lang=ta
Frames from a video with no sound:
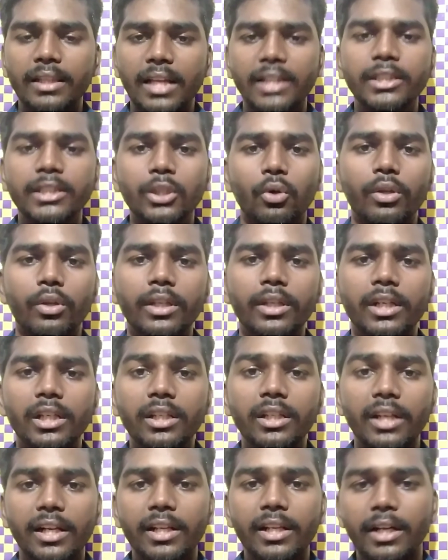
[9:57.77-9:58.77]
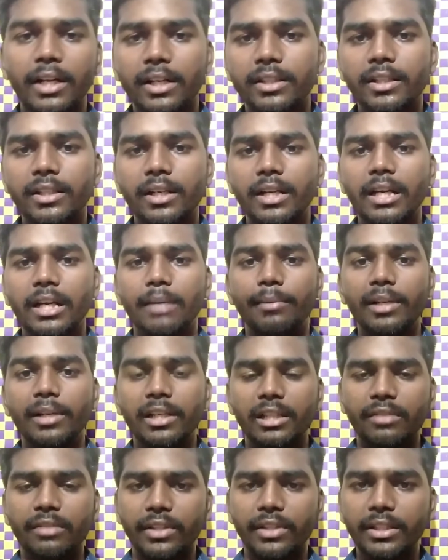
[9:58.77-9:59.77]
அந்த அஞ்சு குழந்தைகளுக்கு என்ன நடந்திருக்கு
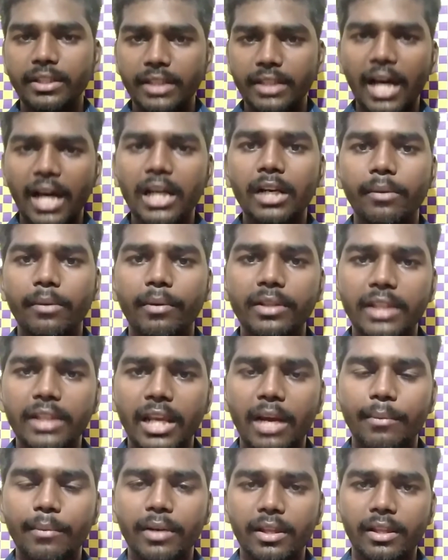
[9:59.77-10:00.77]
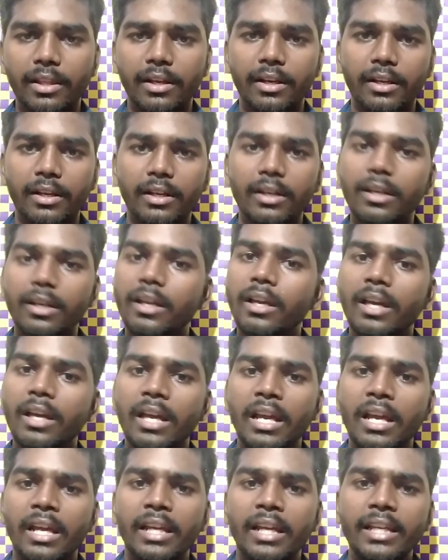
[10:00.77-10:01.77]
அப்படின்றது வந்து யாருக்குமே தெரியாமல் இருந்துட்டு இருக்கு
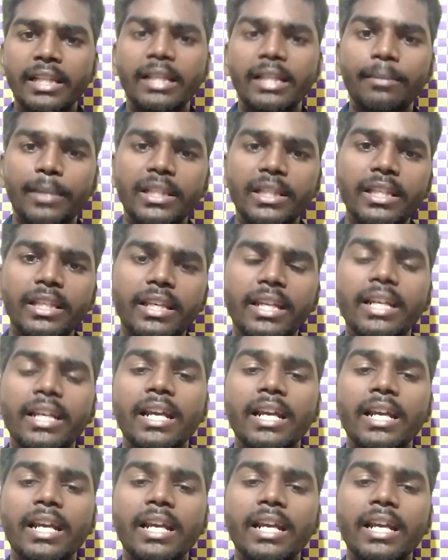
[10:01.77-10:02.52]
இதை பற்றி